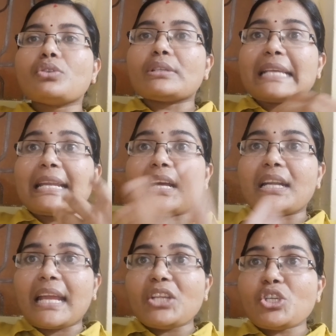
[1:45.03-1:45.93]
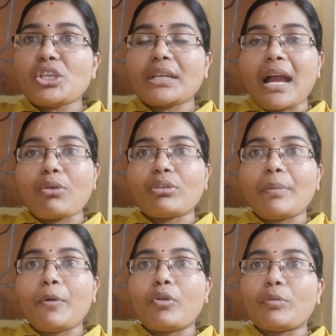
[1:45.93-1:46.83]
సో సరిగా డైజెషన్
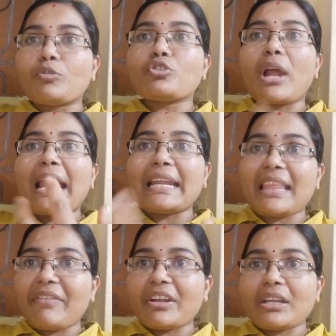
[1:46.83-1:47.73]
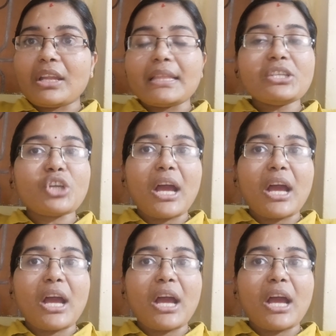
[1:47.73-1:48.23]
కాకుండా పోవడము సో అలాంటిది ఎఫెక్ట్ అనేది